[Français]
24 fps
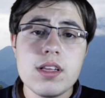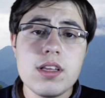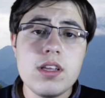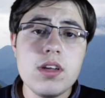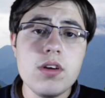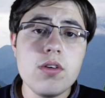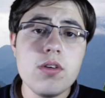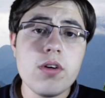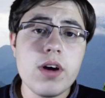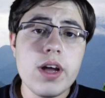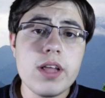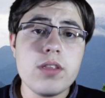
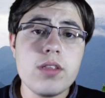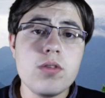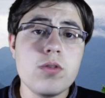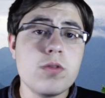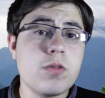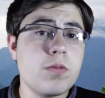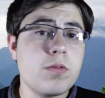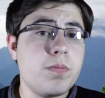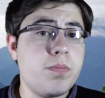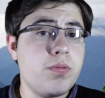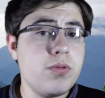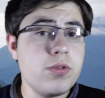qui aurait
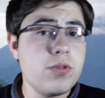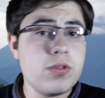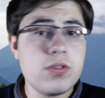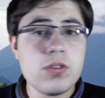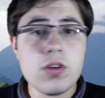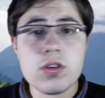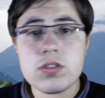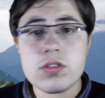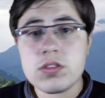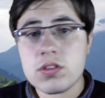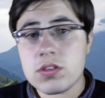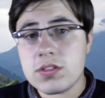donc
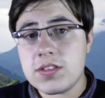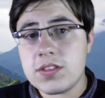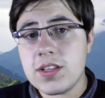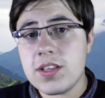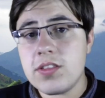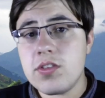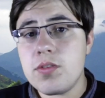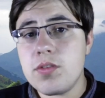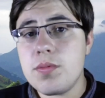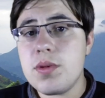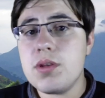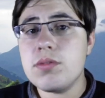plusieurs
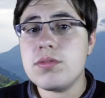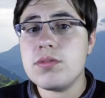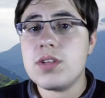centaines de millions